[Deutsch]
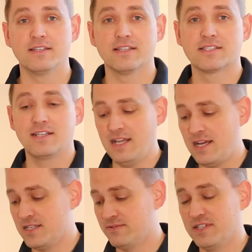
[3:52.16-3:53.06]
das
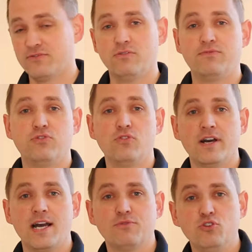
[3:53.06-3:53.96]
Glas, was vom
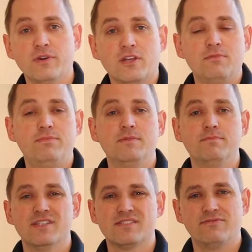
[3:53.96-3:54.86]
Vorabend übrig
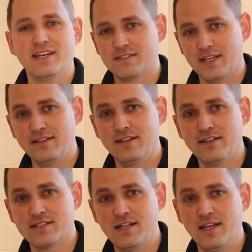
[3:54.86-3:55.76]
geblieben ist, wer trinkt
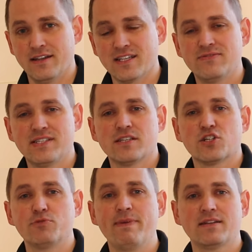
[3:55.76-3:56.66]
denn das leer? Das
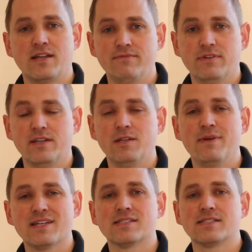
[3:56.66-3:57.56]
Wasser schmeckt einfach
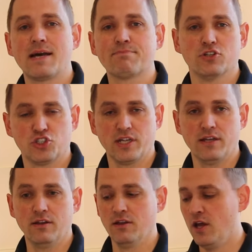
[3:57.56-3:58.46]
nicht mehr, es ist
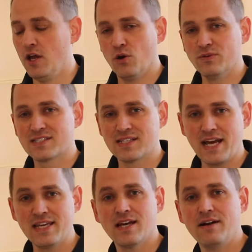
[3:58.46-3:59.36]
abgestanden. Und das
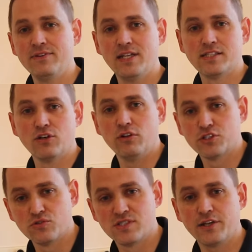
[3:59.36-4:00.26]
gleiche haben wir in der
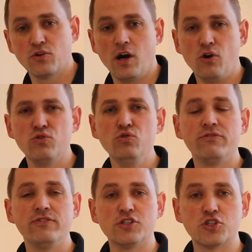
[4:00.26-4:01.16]
Zirkulationsleitung auch,
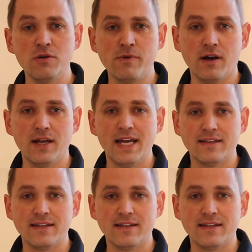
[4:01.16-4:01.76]
nur viel schlimmer,